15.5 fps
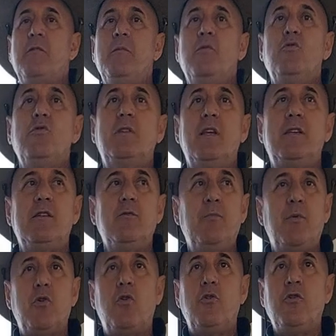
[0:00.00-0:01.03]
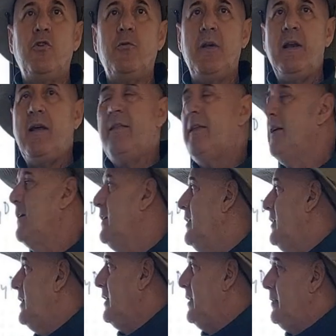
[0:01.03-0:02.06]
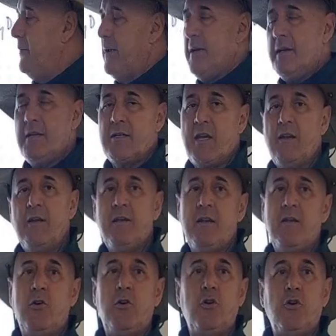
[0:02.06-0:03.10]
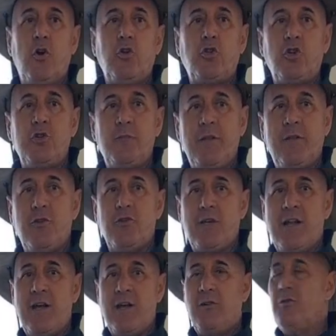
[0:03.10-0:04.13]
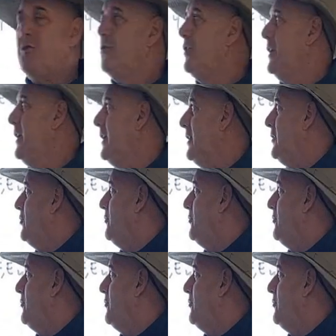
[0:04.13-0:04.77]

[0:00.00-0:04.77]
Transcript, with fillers: A mí me gusta así un poco novelada y veréis que en otros vídeos la hago